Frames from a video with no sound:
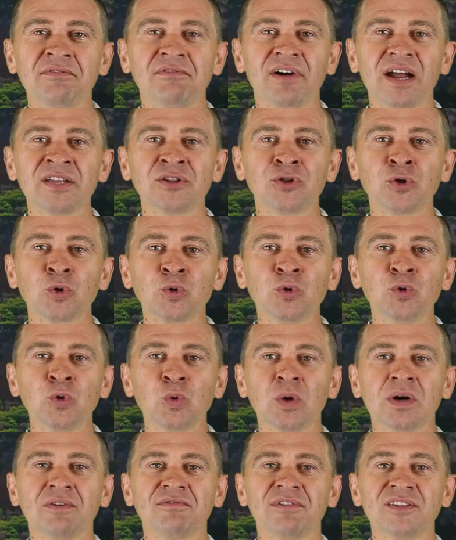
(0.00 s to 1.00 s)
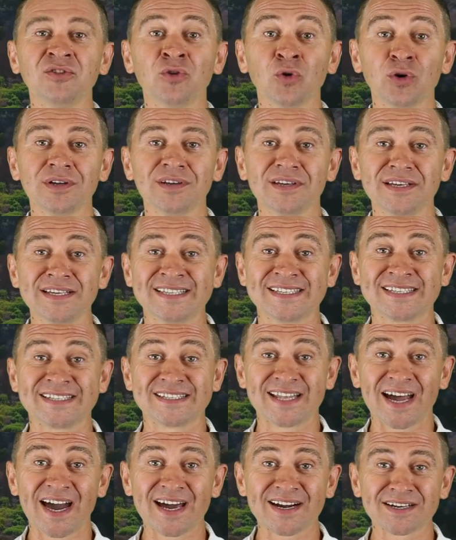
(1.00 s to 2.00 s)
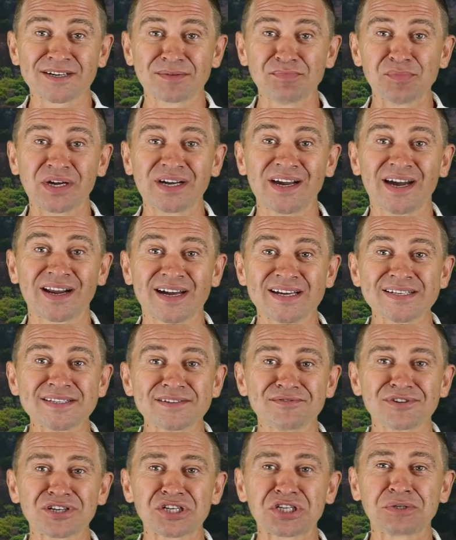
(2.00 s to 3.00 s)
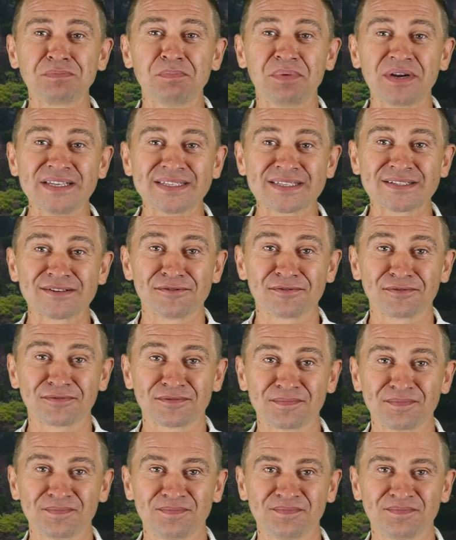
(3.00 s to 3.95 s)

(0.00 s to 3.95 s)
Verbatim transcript: обливали друг друга водой из старых многоразовых шприцов.